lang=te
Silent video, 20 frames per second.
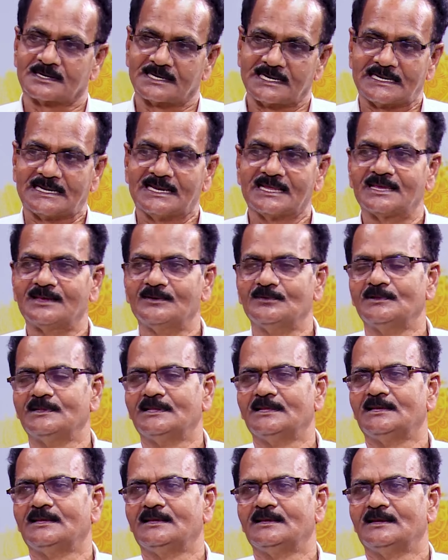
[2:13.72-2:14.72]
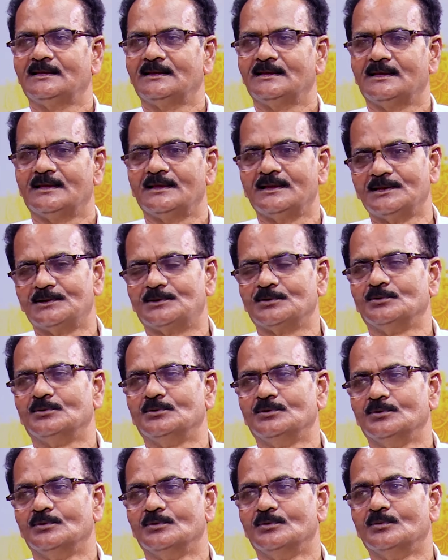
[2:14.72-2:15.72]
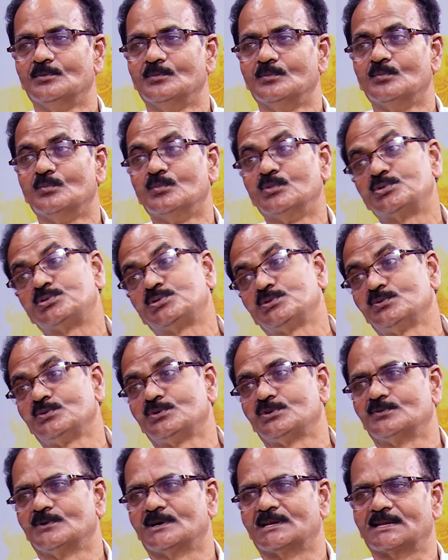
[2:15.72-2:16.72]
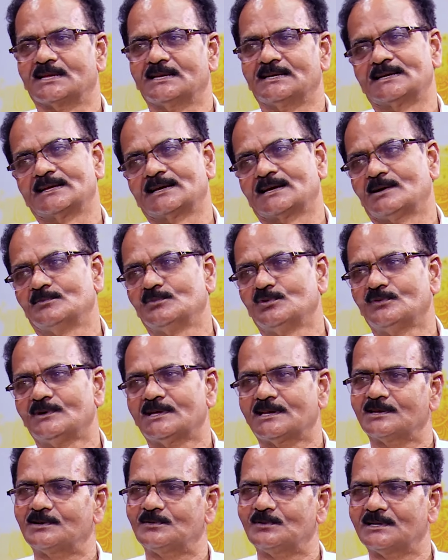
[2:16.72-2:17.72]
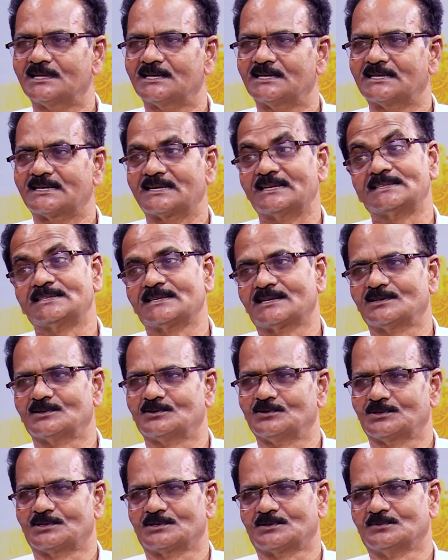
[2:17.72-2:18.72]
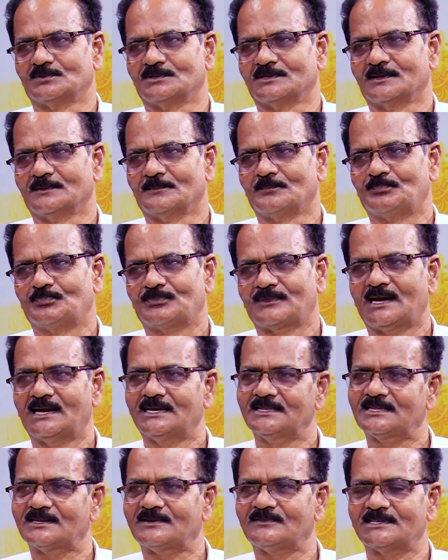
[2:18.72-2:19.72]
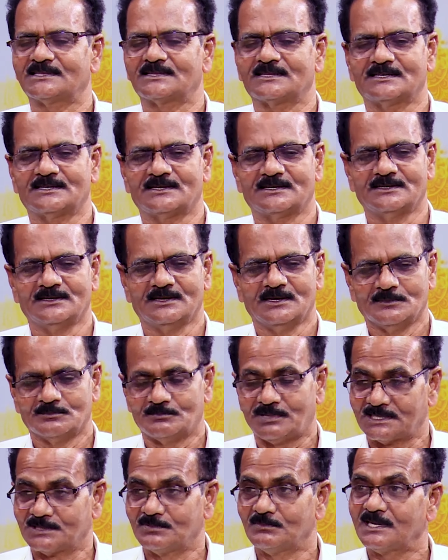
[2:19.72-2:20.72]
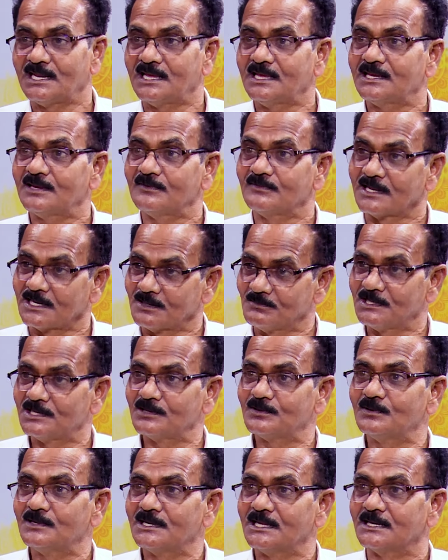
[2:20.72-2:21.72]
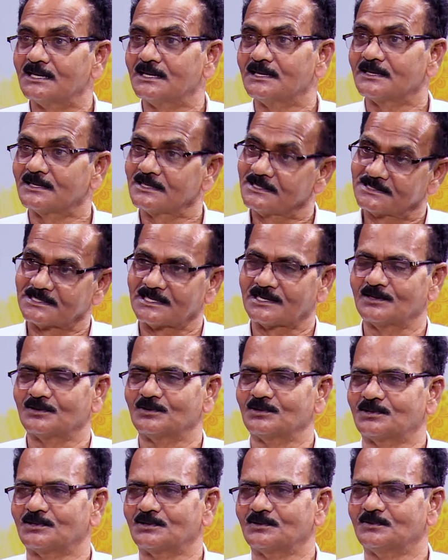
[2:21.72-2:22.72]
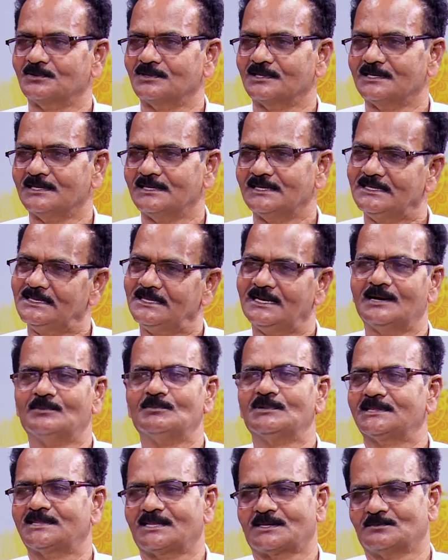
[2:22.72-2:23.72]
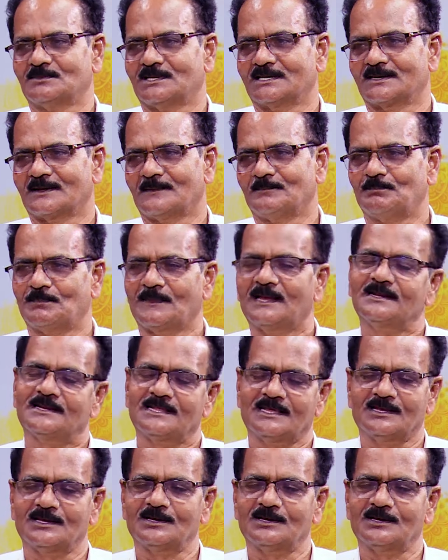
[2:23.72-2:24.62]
రెడ్లకి ఉంది ఇటు ముసునూరు వారికి అంటే కమ్మవారికి కూడా రేచర్ల గోత్రం ఉంది ఆ తర్వాత పద్మనాయక వెలమలకు కూడా రేచర్ల గోత్రం ఉంది ఇది గమ్మత్ అనమాట అంటే